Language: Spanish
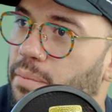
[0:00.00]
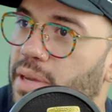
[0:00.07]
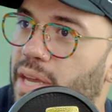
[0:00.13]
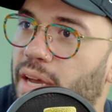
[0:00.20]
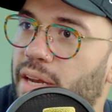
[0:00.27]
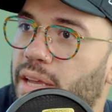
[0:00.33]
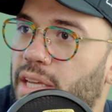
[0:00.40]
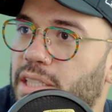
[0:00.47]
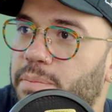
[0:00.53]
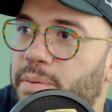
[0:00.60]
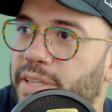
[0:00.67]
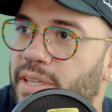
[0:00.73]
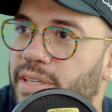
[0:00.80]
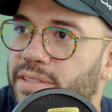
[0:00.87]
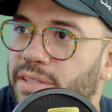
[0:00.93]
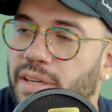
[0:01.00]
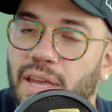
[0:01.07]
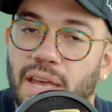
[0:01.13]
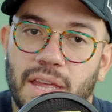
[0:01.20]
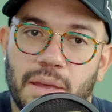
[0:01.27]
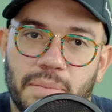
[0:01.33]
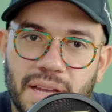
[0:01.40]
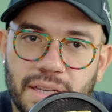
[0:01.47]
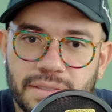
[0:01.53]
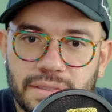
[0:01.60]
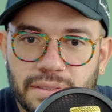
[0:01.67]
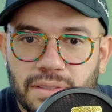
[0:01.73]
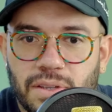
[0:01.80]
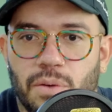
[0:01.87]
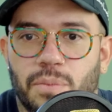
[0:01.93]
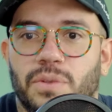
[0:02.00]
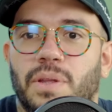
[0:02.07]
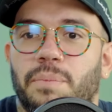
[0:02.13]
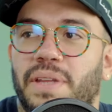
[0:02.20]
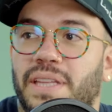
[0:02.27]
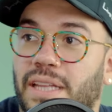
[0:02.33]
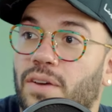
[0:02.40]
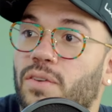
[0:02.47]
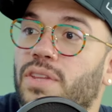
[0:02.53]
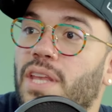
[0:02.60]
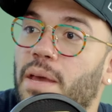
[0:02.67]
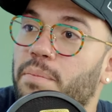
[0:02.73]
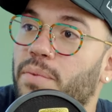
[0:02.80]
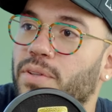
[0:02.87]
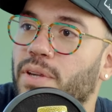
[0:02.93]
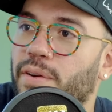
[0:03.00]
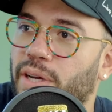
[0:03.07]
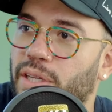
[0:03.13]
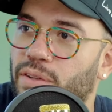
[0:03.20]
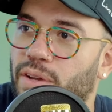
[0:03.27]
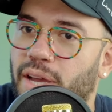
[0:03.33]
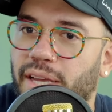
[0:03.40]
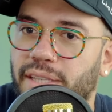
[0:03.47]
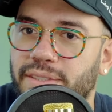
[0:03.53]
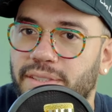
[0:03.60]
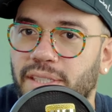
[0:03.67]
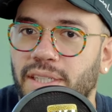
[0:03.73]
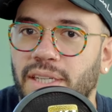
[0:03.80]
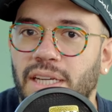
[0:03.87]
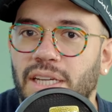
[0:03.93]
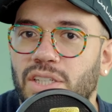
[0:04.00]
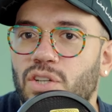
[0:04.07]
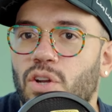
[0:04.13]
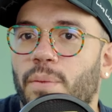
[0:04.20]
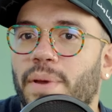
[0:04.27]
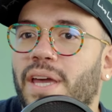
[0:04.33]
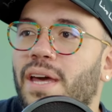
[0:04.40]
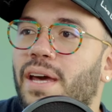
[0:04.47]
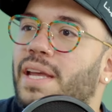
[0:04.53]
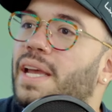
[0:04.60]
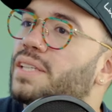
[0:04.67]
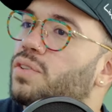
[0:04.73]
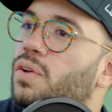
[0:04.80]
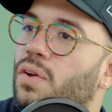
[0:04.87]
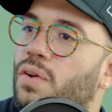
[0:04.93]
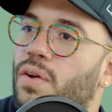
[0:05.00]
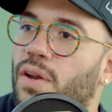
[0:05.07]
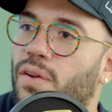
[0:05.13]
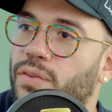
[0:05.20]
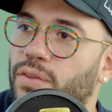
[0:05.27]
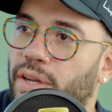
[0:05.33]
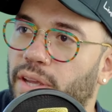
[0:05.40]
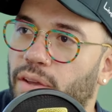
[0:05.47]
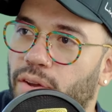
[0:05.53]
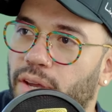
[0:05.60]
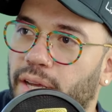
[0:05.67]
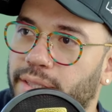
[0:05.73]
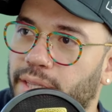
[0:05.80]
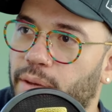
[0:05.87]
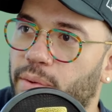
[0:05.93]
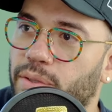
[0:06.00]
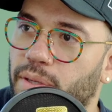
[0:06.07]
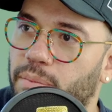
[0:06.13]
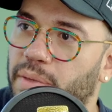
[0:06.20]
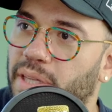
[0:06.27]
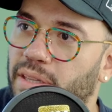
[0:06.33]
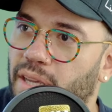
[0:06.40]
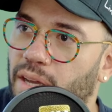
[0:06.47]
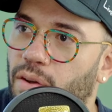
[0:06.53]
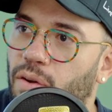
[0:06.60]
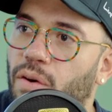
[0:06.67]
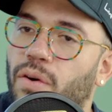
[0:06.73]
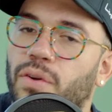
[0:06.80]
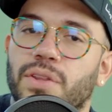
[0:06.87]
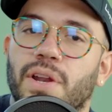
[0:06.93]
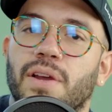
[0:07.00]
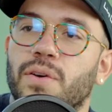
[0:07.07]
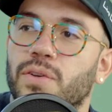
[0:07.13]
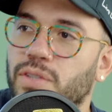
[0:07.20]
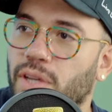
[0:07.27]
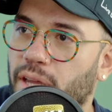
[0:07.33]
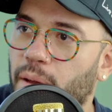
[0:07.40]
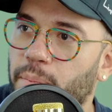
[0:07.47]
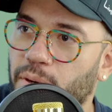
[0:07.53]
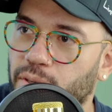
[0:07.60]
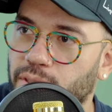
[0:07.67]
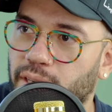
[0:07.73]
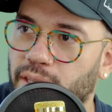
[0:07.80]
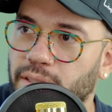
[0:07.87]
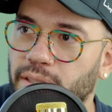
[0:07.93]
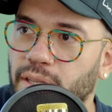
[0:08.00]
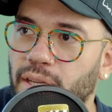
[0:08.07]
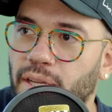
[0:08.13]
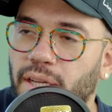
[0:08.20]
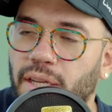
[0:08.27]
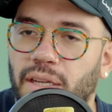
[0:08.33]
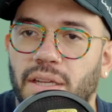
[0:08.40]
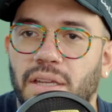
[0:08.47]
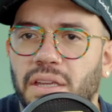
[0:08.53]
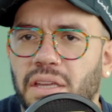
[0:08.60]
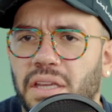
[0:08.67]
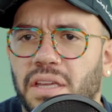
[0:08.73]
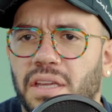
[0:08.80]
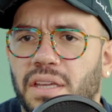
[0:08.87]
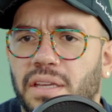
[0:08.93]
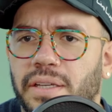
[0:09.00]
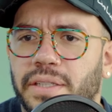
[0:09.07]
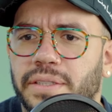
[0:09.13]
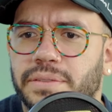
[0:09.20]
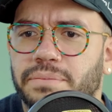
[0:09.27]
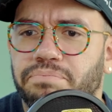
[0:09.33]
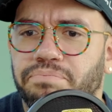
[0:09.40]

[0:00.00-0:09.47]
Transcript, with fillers: mi área de experticia y además, como también tengo tiempo trabajando en agencia, no me quedaría solo con el contenido creativo, también tengo otras cosas que aportar. Y